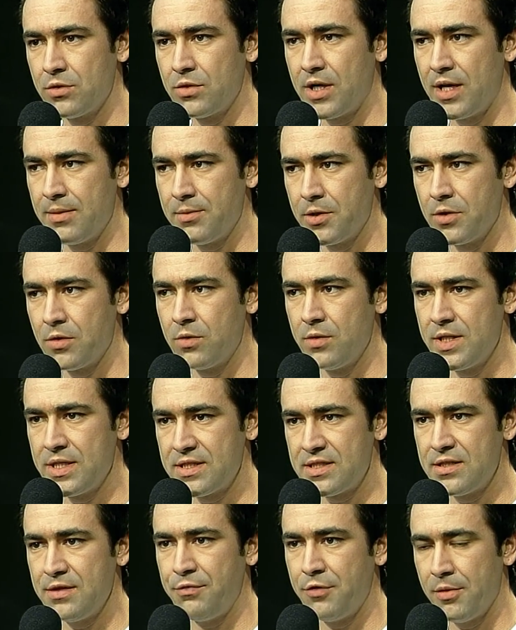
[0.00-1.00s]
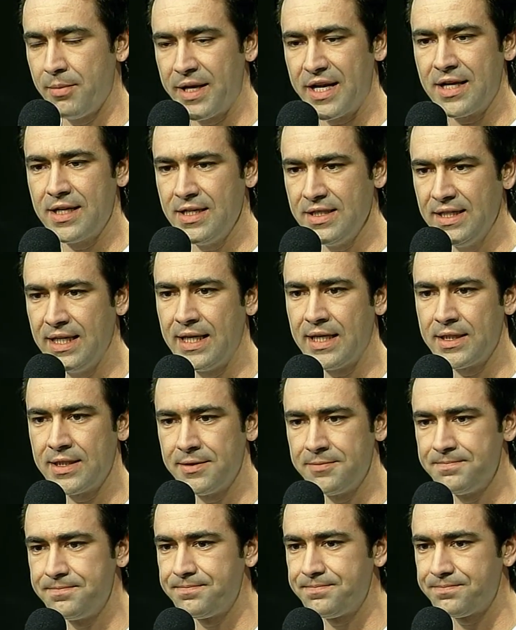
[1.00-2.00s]
do Caíme que eu conheci foi
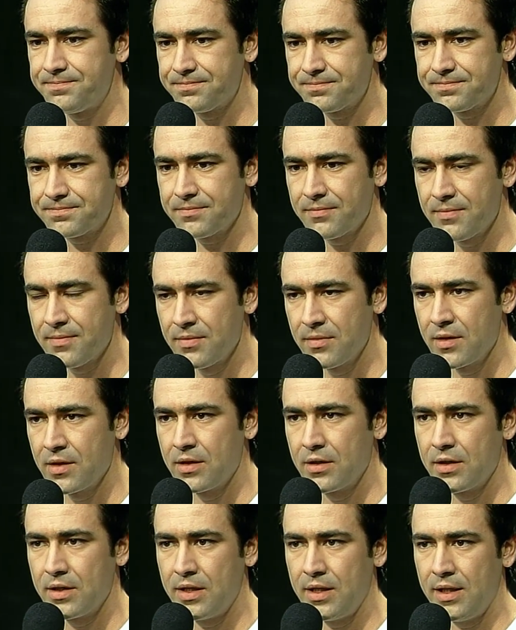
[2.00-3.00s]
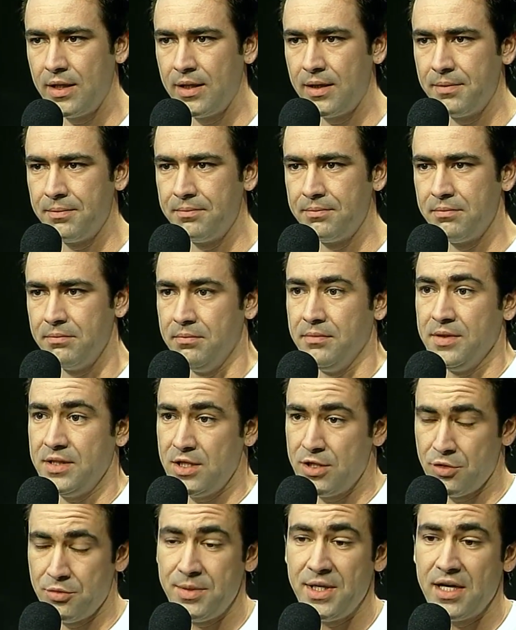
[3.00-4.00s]
Maracangalha, é,
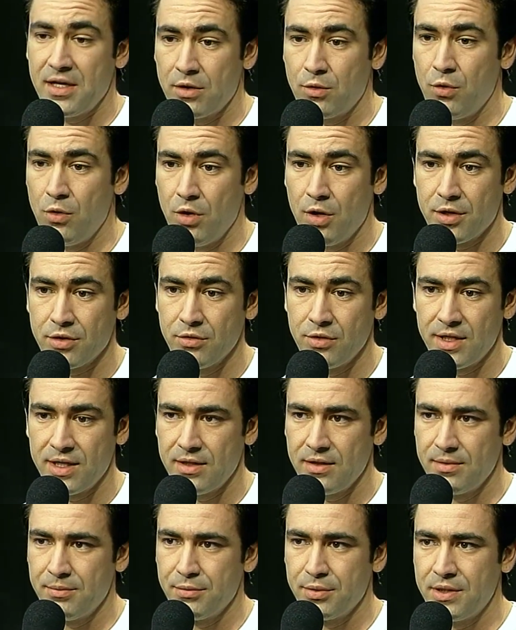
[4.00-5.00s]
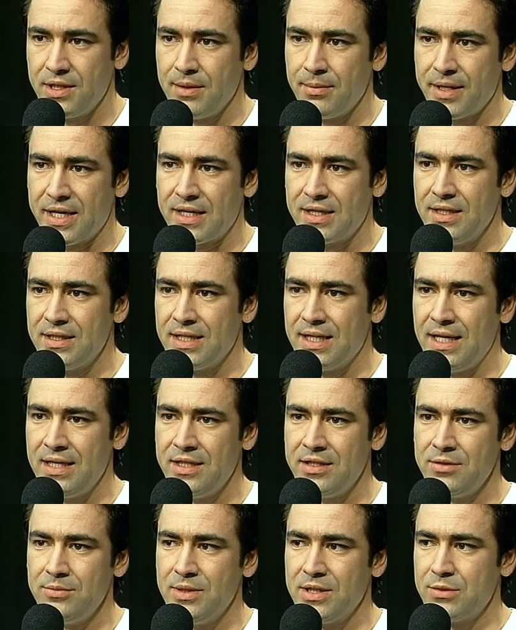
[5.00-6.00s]
que eu me recordo, né? Porque
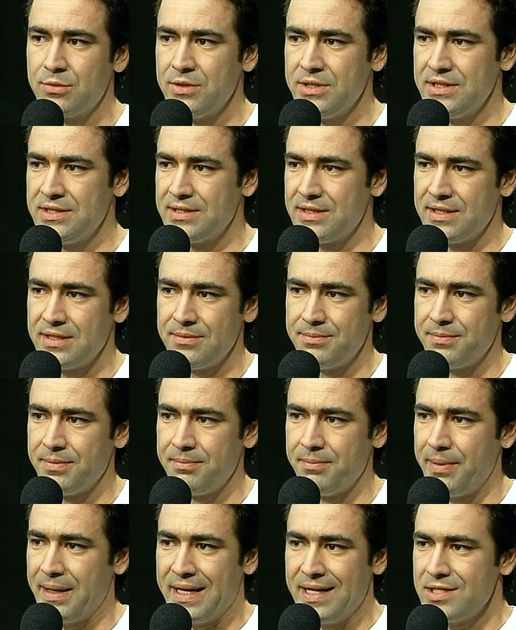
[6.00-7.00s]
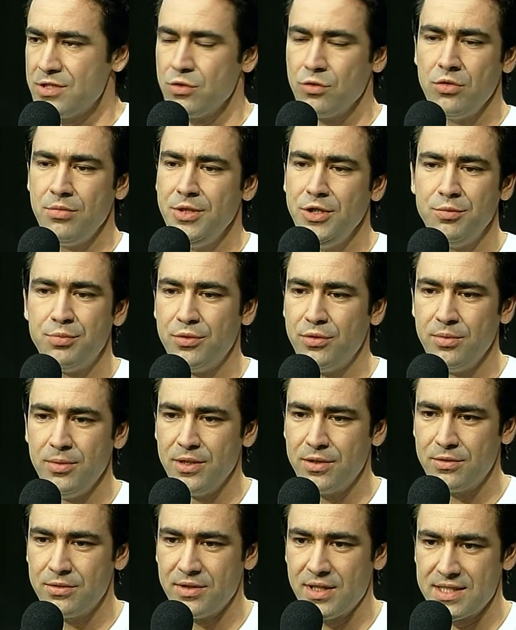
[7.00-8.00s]
Maracangalha era uma coisa, era, parece um domínio
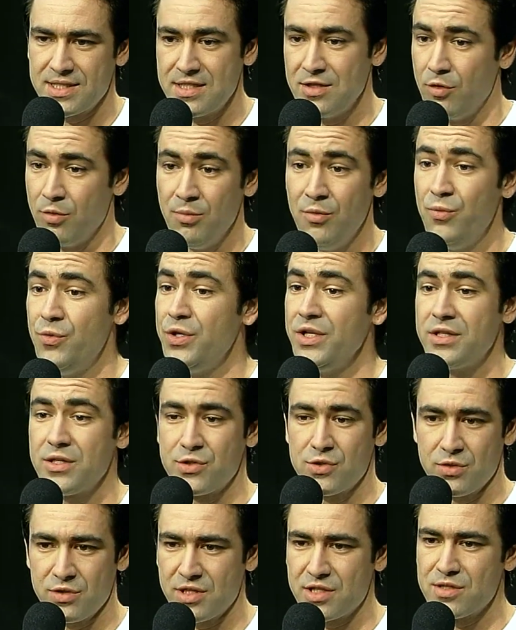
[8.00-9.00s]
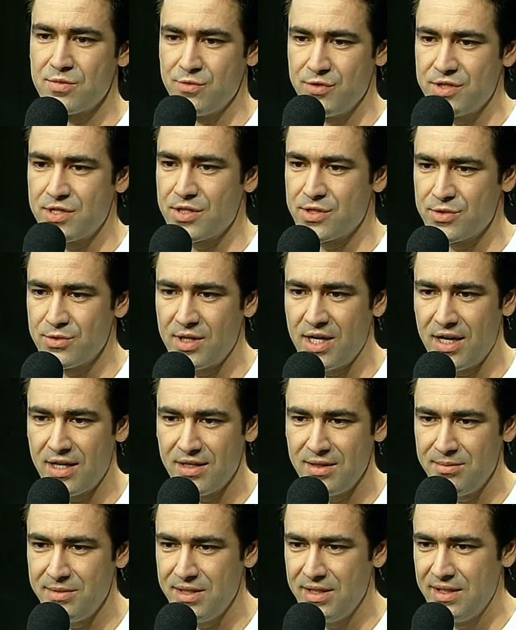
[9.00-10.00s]
público, assim como muitas outras músicas do
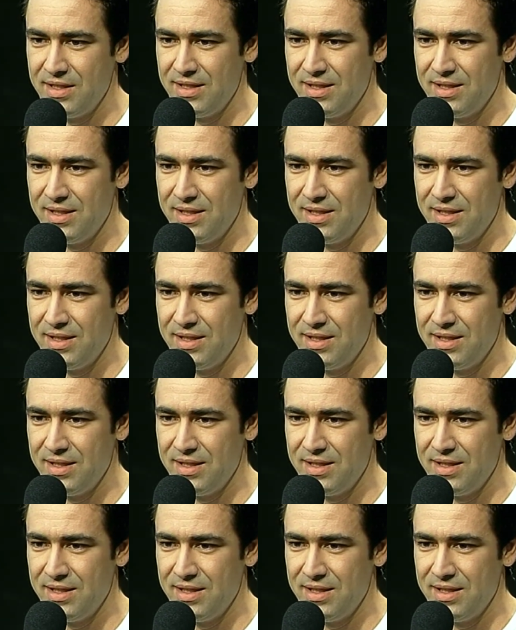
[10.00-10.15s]
Caíme.